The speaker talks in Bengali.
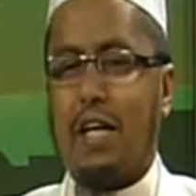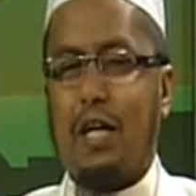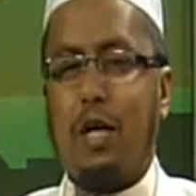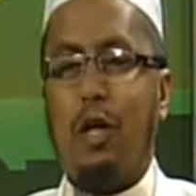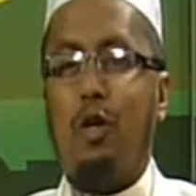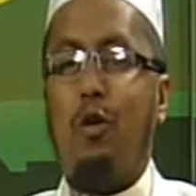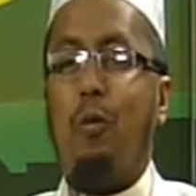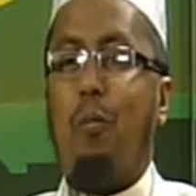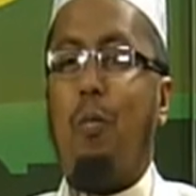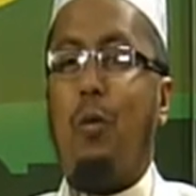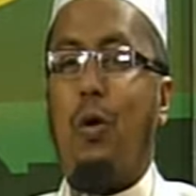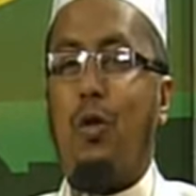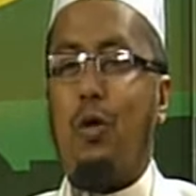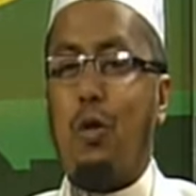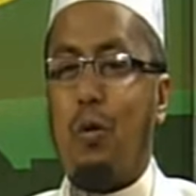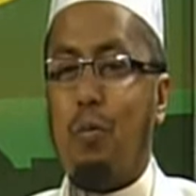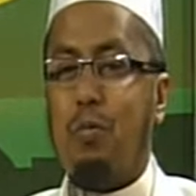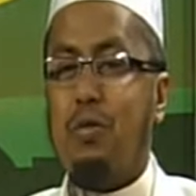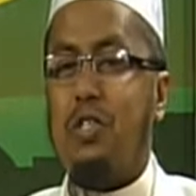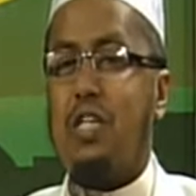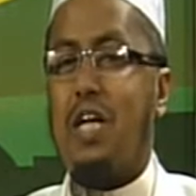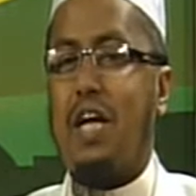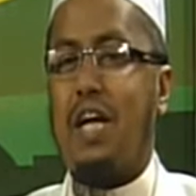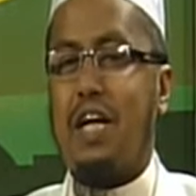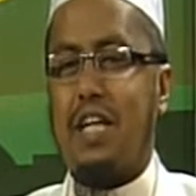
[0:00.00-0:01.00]
কিন্তু প্রথম
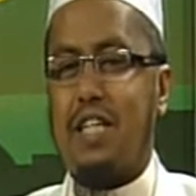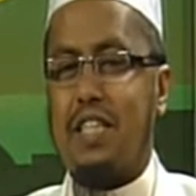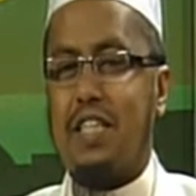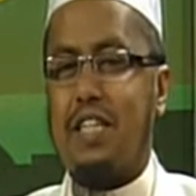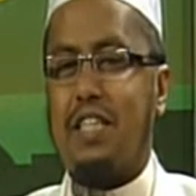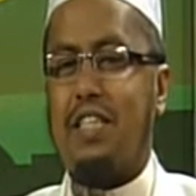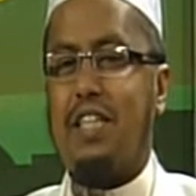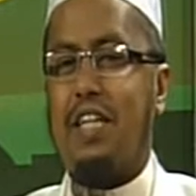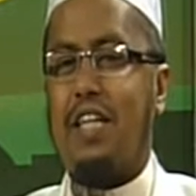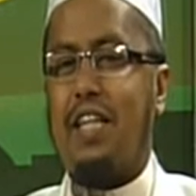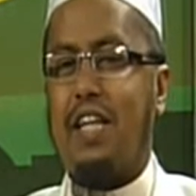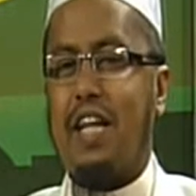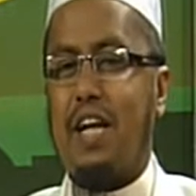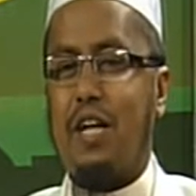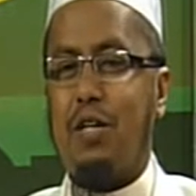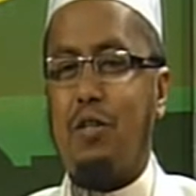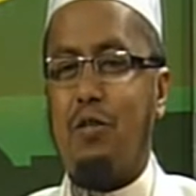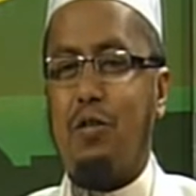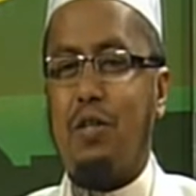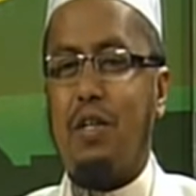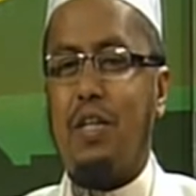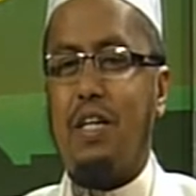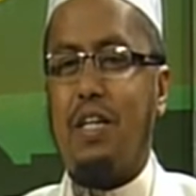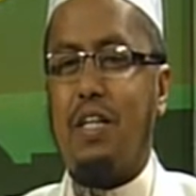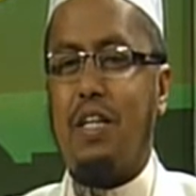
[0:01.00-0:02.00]
যারা এসেছেন তারা
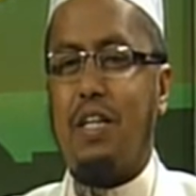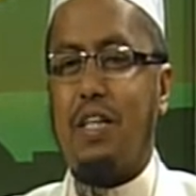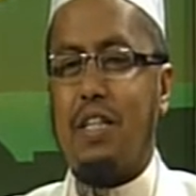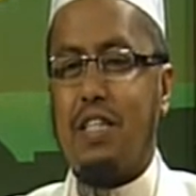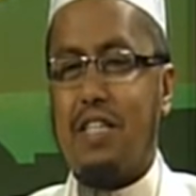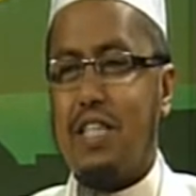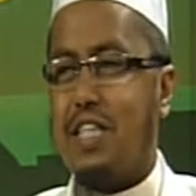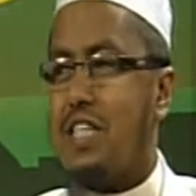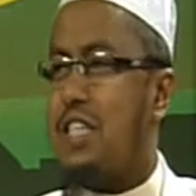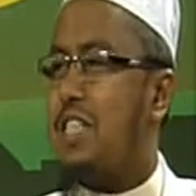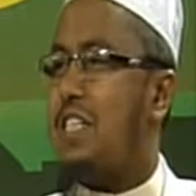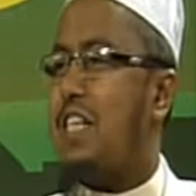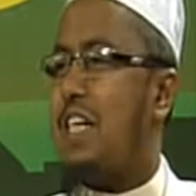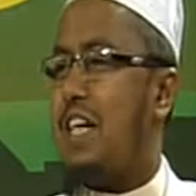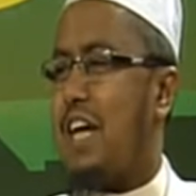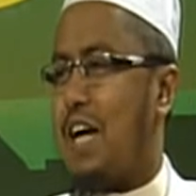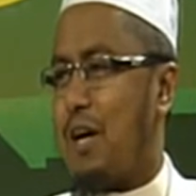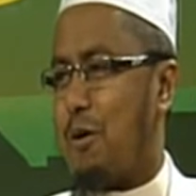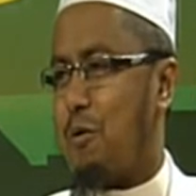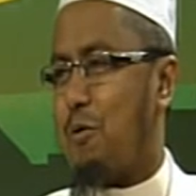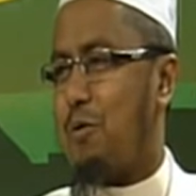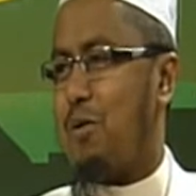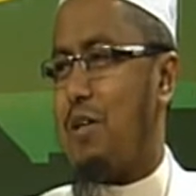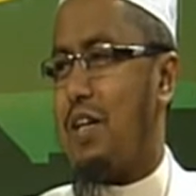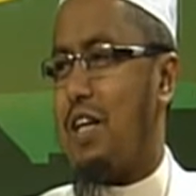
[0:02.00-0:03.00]
যদি চেষ্টা না
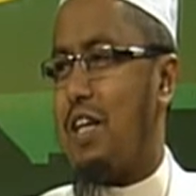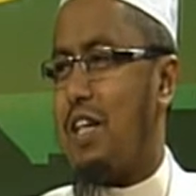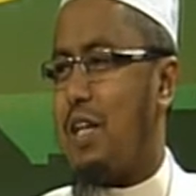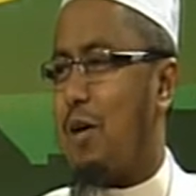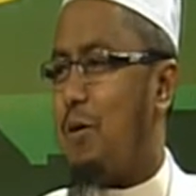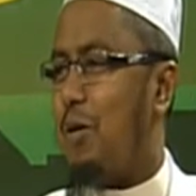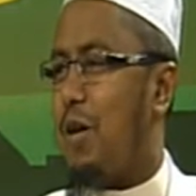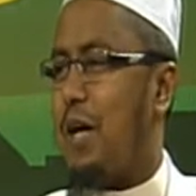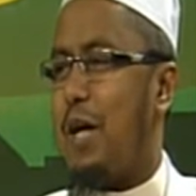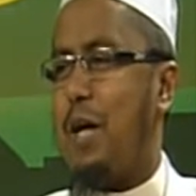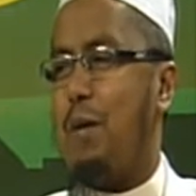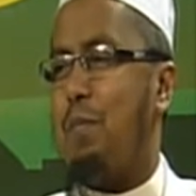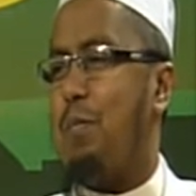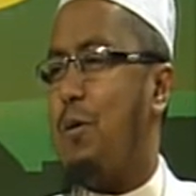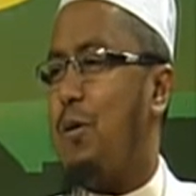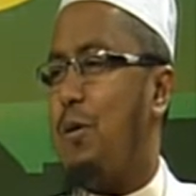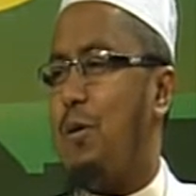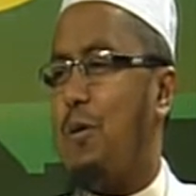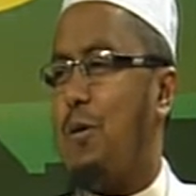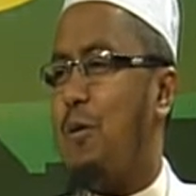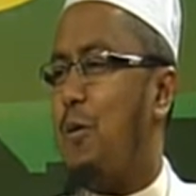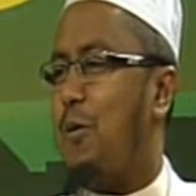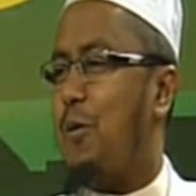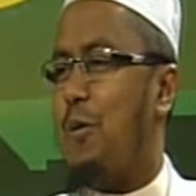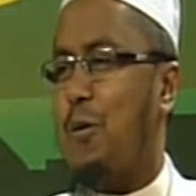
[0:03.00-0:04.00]
করতেন তাহলে এই
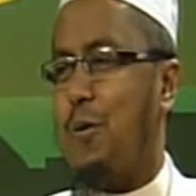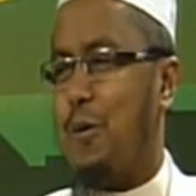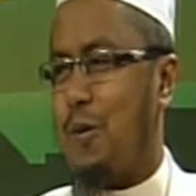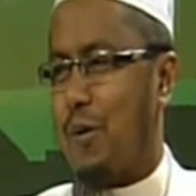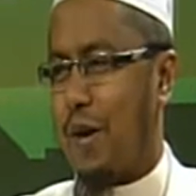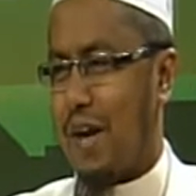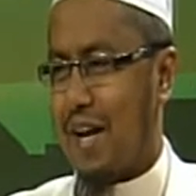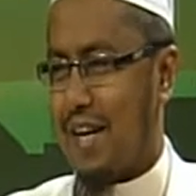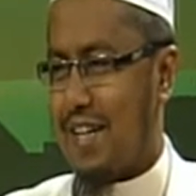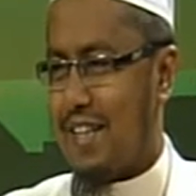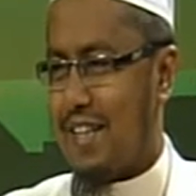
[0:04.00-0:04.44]
পদগুলো খুলতো না